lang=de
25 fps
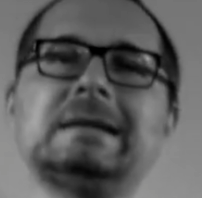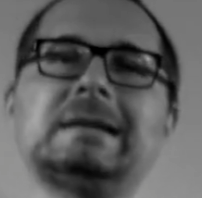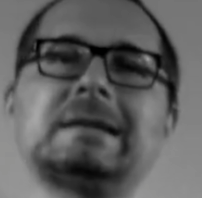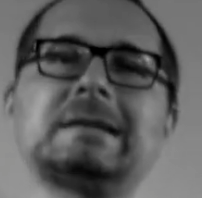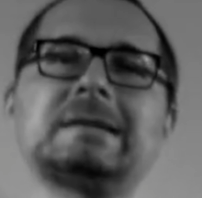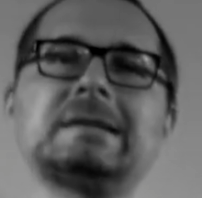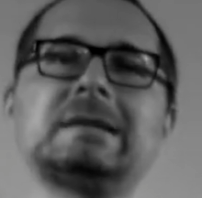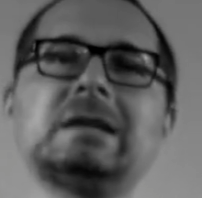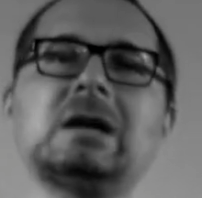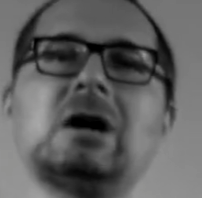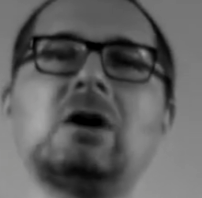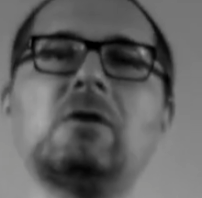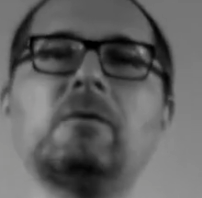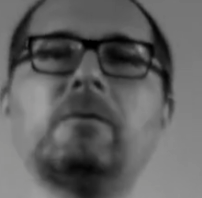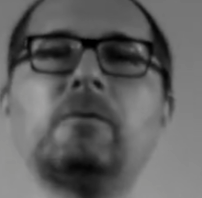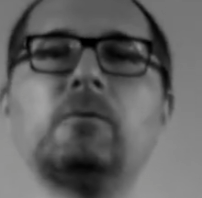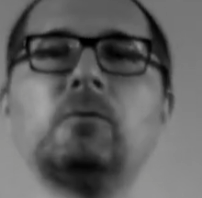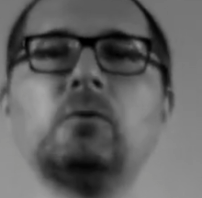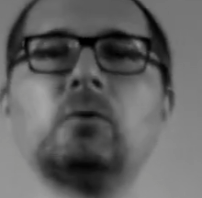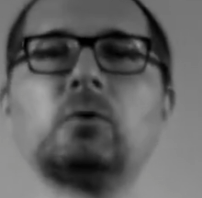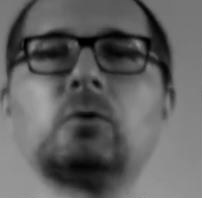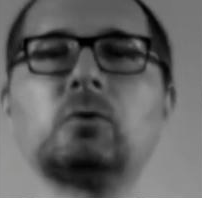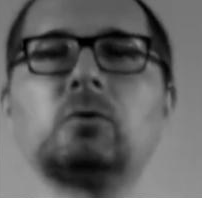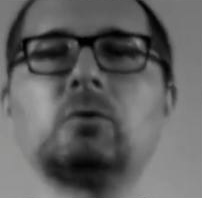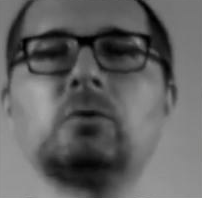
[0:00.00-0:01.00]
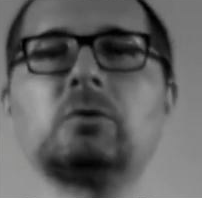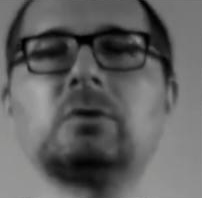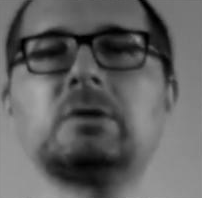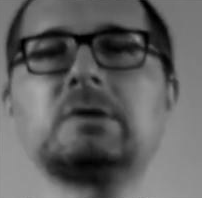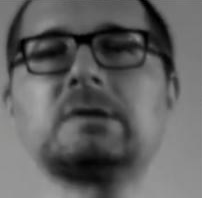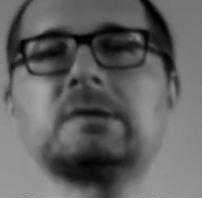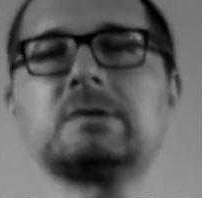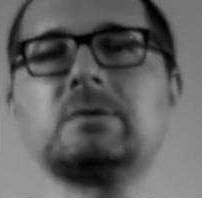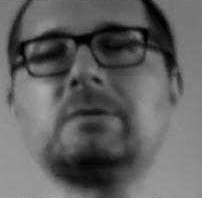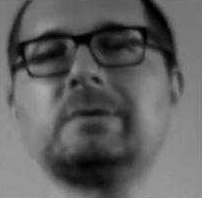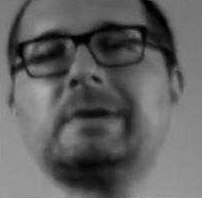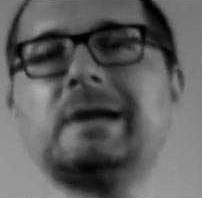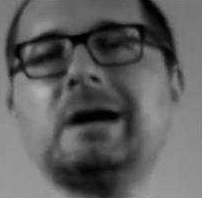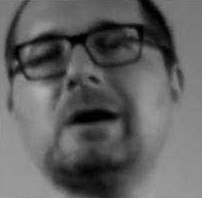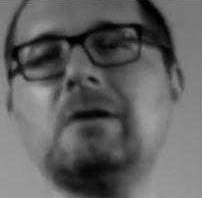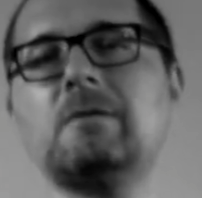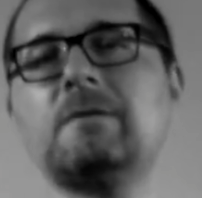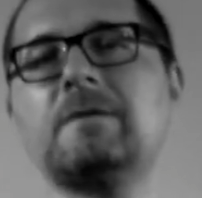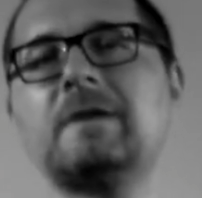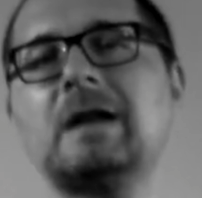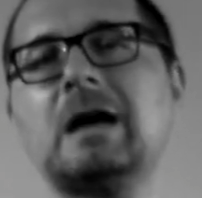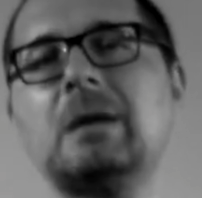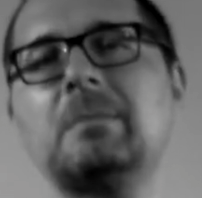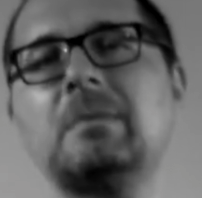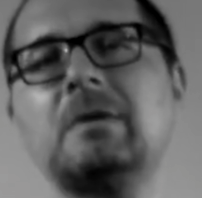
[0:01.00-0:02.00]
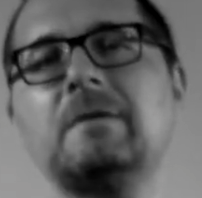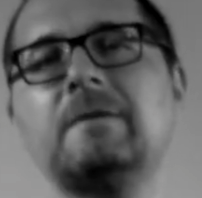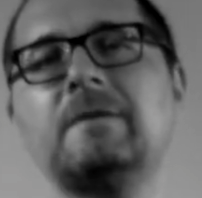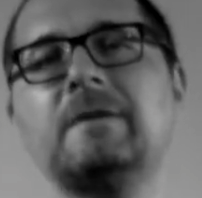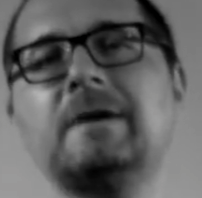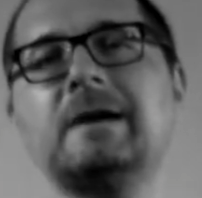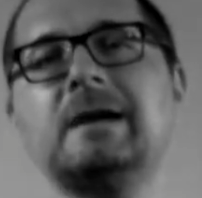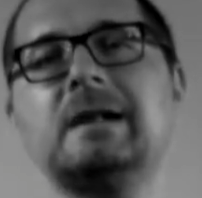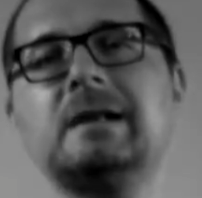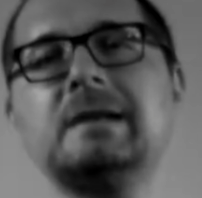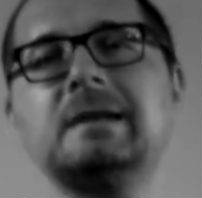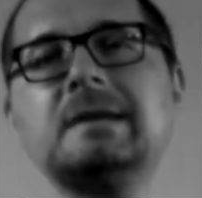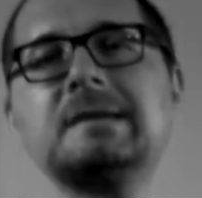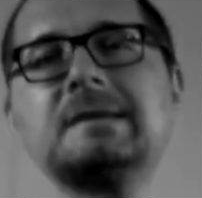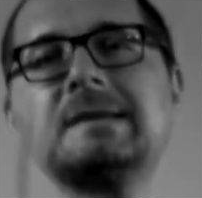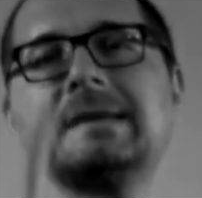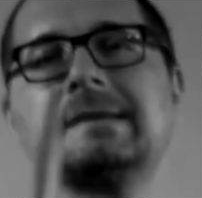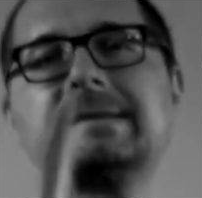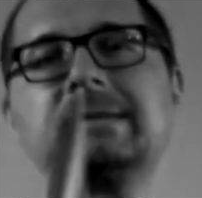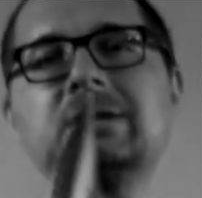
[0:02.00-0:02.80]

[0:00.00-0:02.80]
dass die Aufführungs- und Aufnahmeverhältnisse